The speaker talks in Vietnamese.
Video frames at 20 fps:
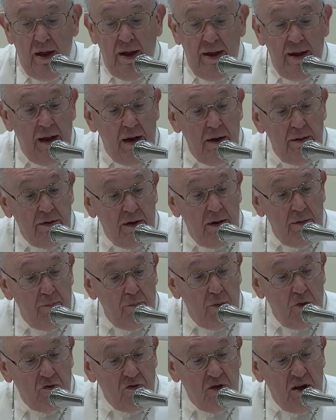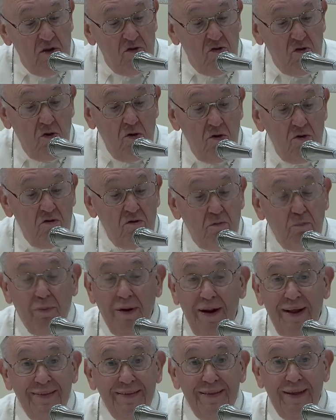e al tempo stesso
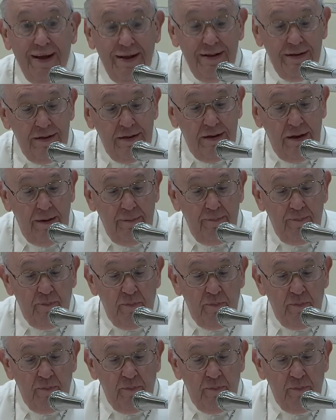splendente.